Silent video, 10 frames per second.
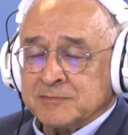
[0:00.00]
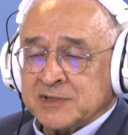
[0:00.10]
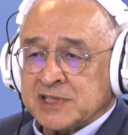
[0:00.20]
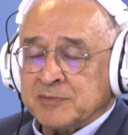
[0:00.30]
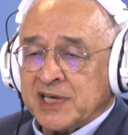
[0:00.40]

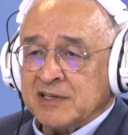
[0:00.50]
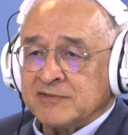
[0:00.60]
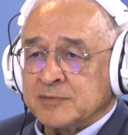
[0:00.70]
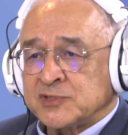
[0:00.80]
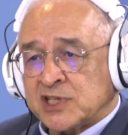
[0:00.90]
mas também
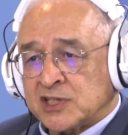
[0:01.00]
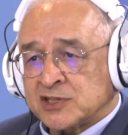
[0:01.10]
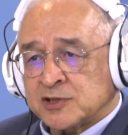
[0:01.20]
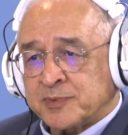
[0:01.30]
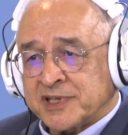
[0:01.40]
levamos a
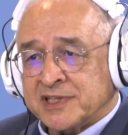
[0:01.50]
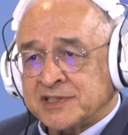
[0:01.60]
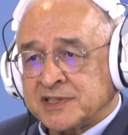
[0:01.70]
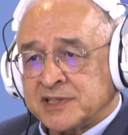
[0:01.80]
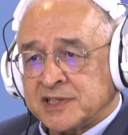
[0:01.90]
nossa
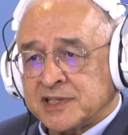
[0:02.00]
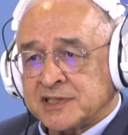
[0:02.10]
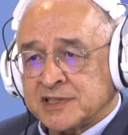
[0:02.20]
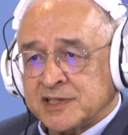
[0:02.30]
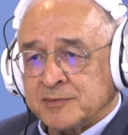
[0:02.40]
experiência de
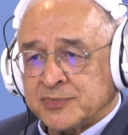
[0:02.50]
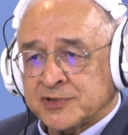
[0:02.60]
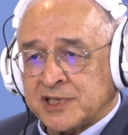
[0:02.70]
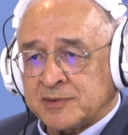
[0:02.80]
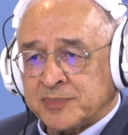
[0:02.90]
igreja, que é
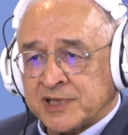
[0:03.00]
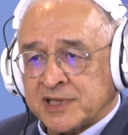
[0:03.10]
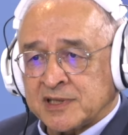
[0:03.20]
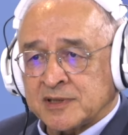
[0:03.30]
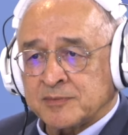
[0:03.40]
importante
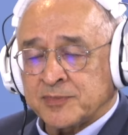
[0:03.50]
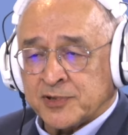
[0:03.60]
para,